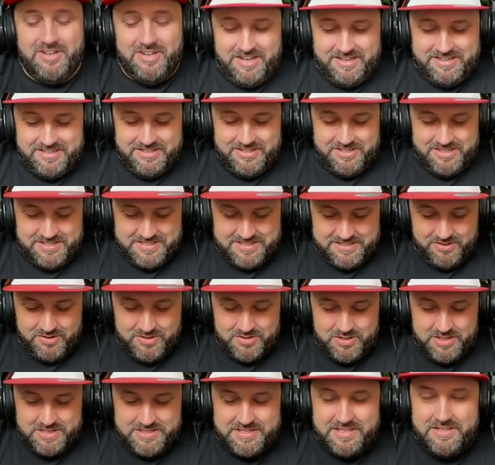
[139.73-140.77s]
Ó, ganhou,
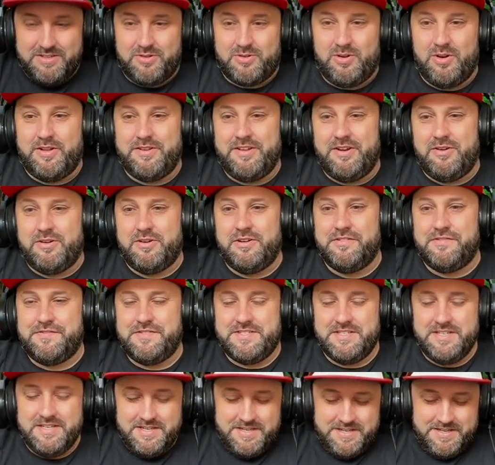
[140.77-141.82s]
gostou da skin do Coronel
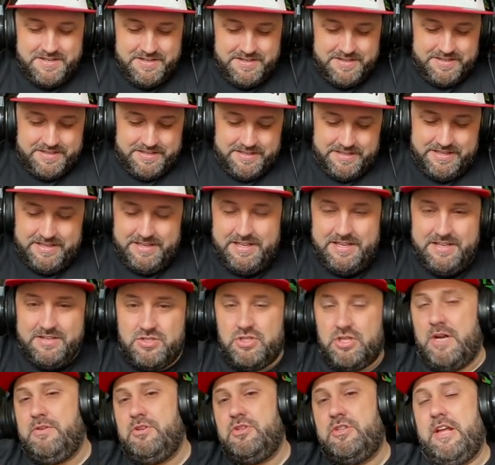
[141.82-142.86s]
Ruffs
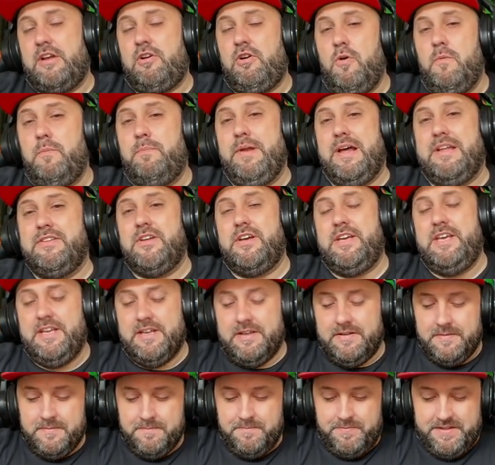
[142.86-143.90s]
E só de ter comprado
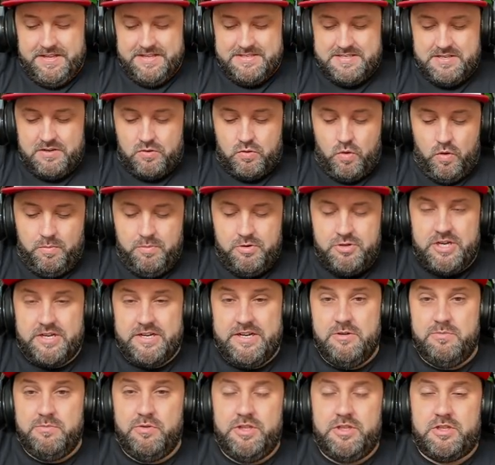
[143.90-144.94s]
aí, esse combo eu
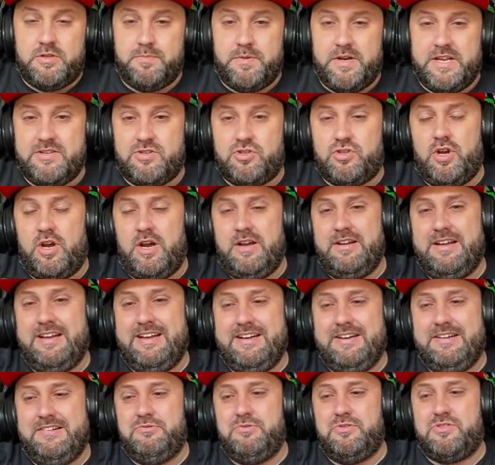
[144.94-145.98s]
já ganho muito Porque só
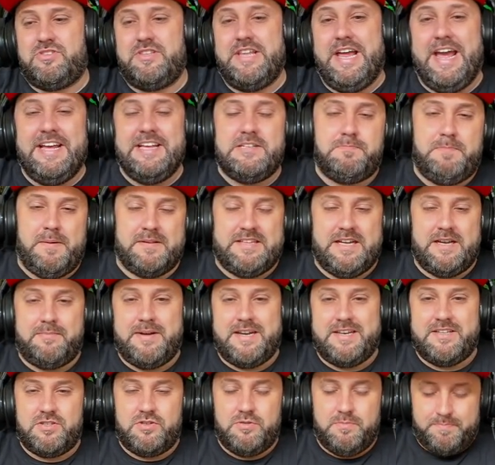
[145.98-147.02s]
os 10
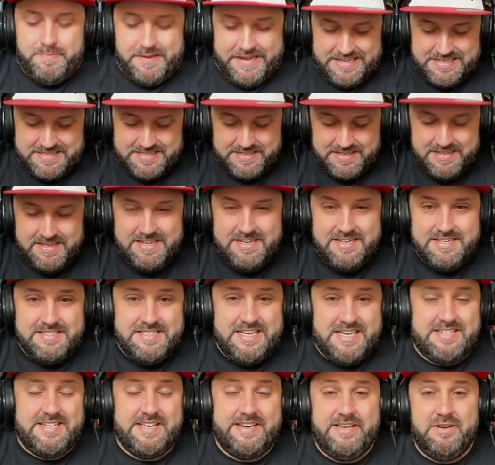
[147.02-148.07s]
patamares do PES
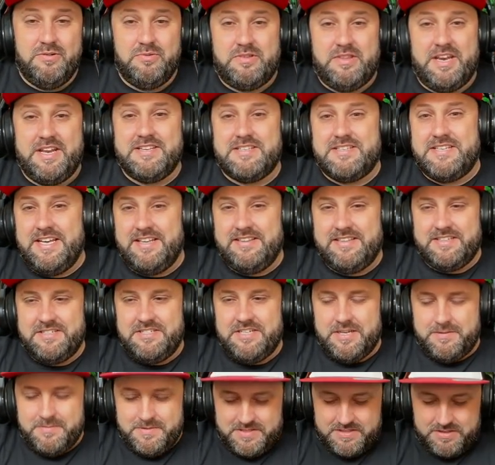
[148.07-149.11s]
já seriam 300
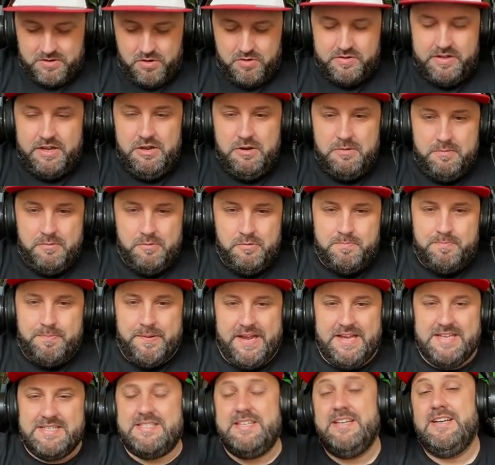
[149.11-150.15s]
gemas. Então eu ganho o
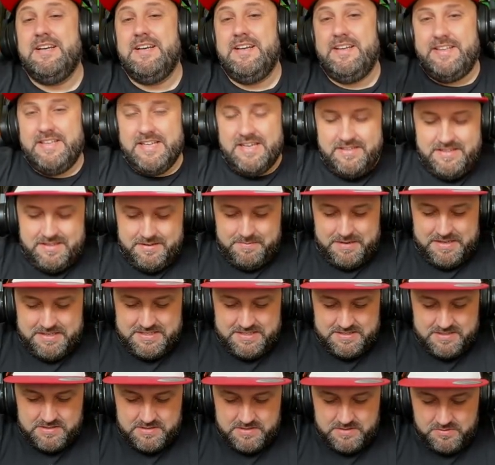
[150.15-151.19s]
PES e ainda
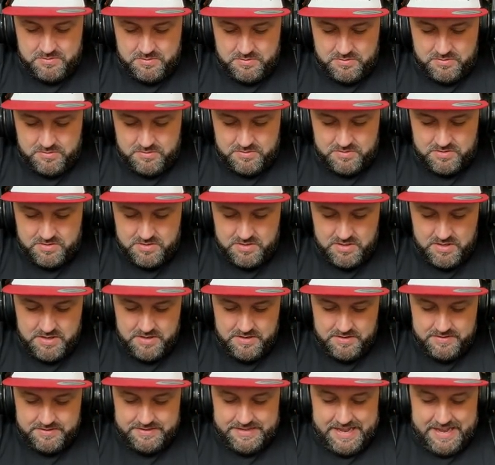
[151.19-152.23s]
mais as, os
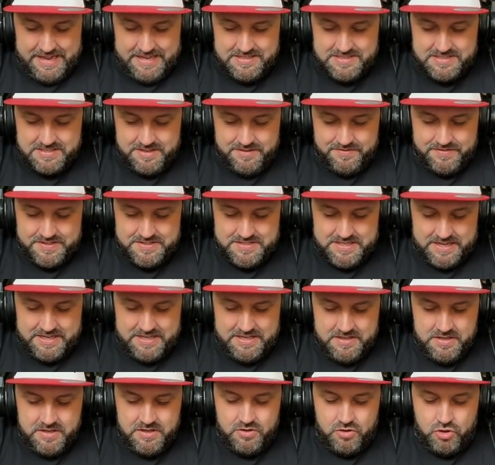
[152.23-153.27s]
10 níveis
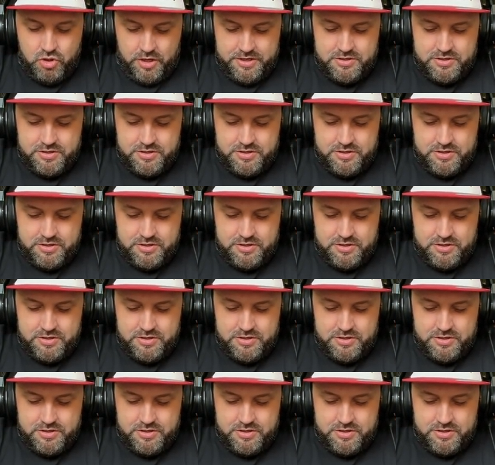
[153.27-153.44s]
aí.